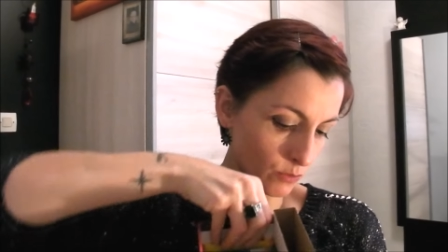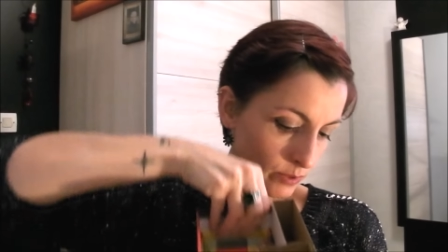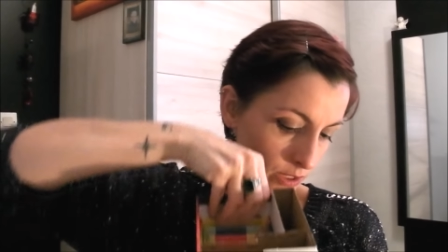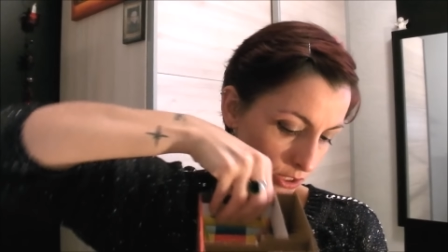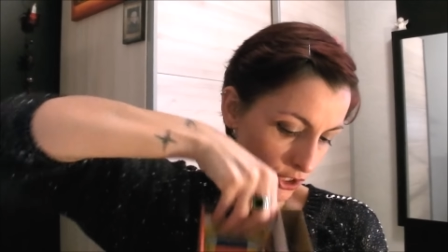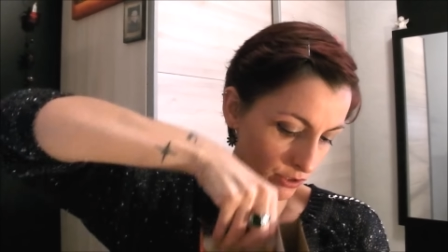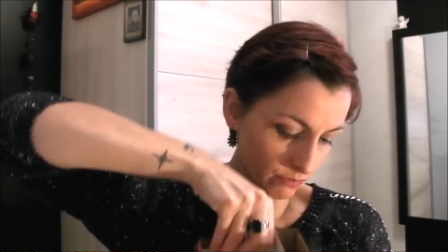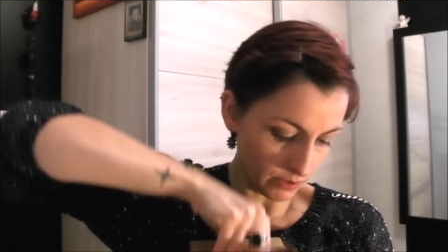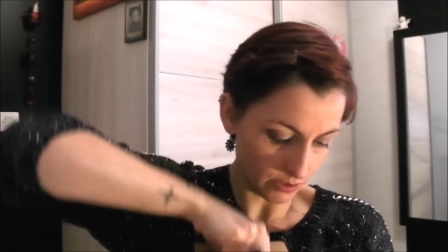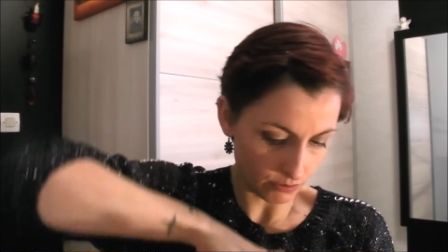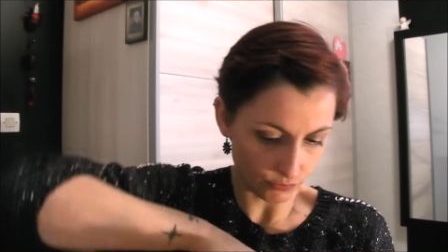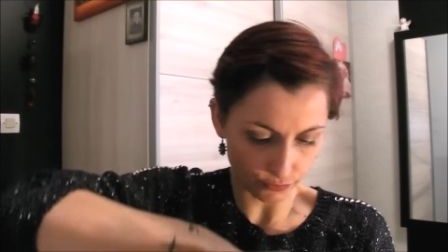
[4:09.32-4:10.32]
qu'on est
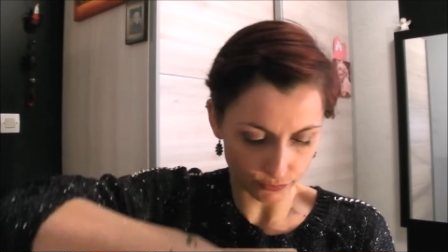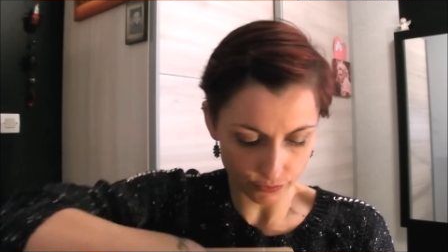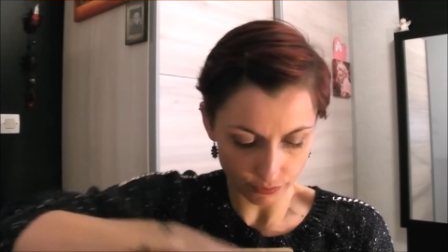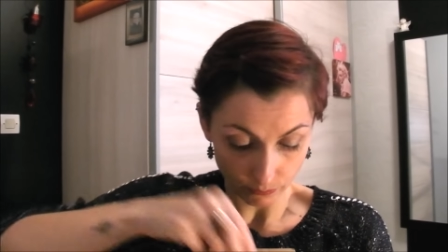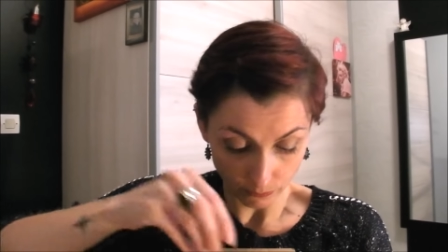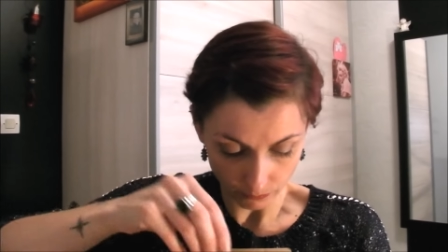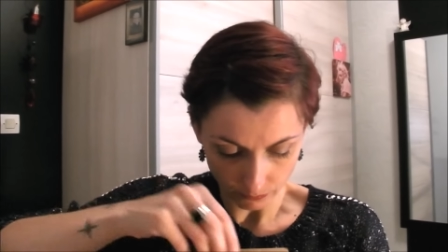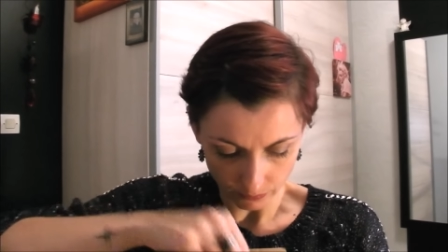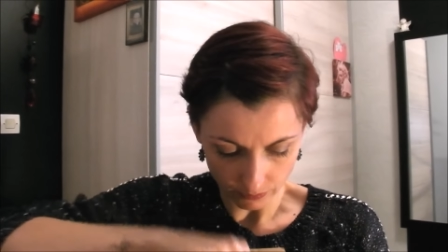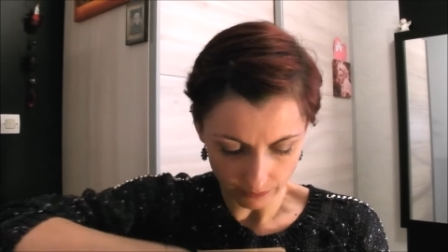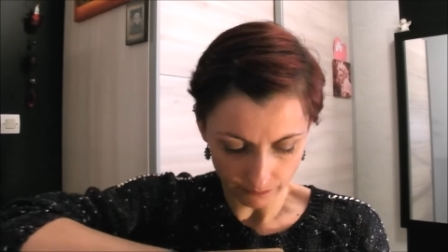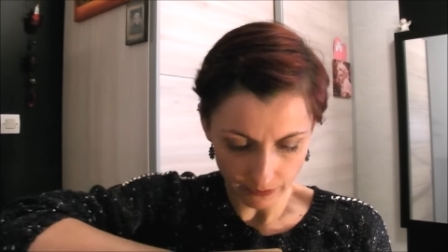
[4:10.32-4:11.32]
gigantesque le truc.
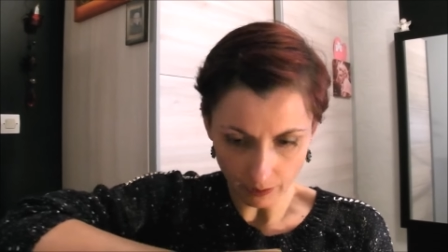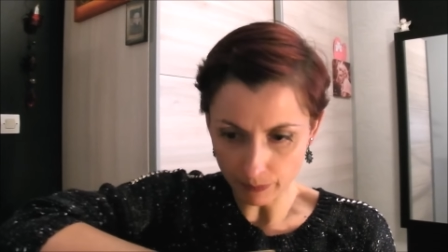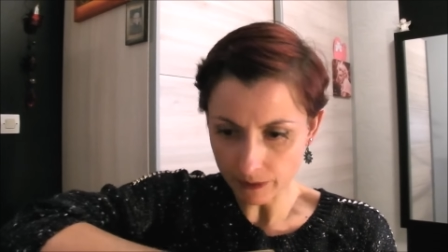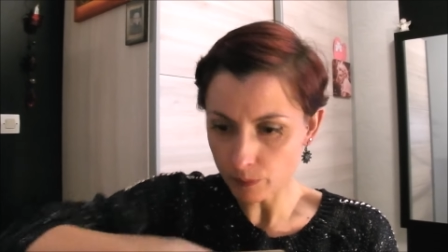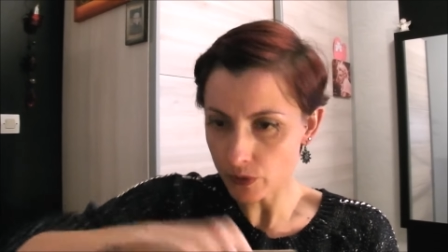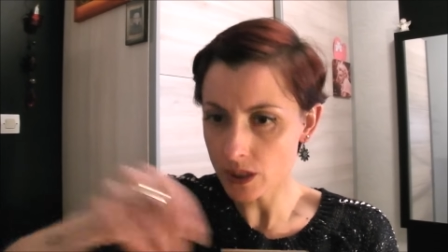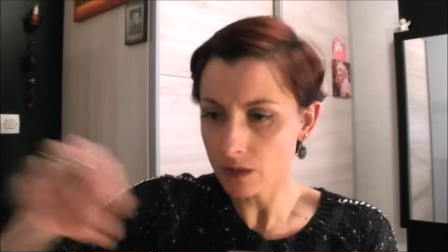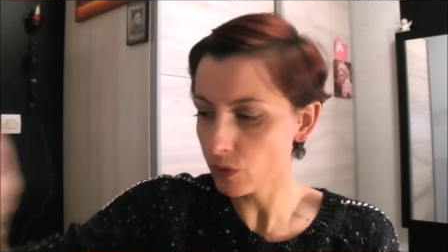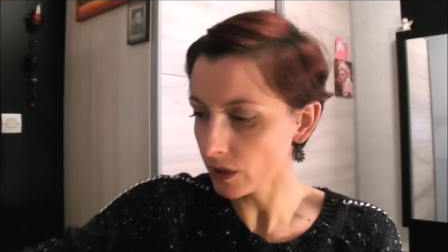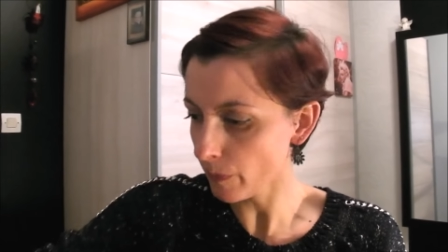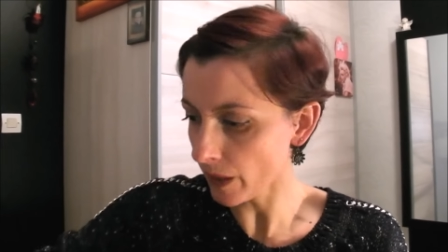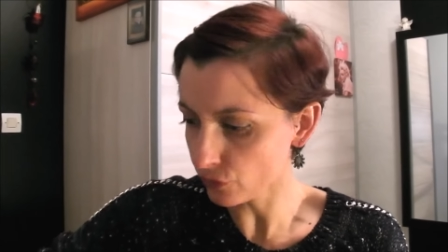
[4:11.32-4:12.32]
Il y a plein de petites
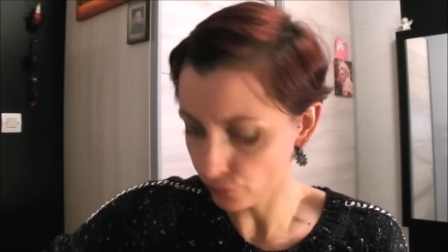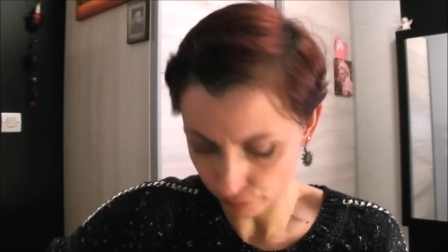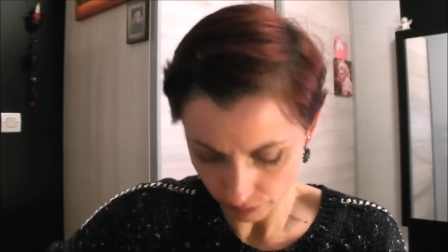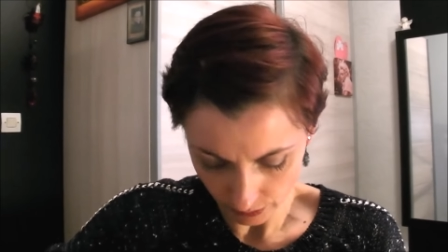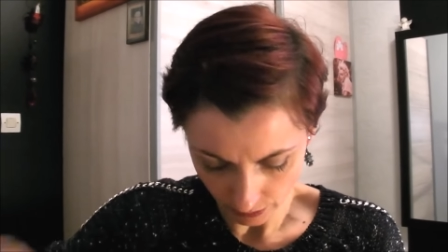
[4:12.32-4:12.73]
boîtes partout.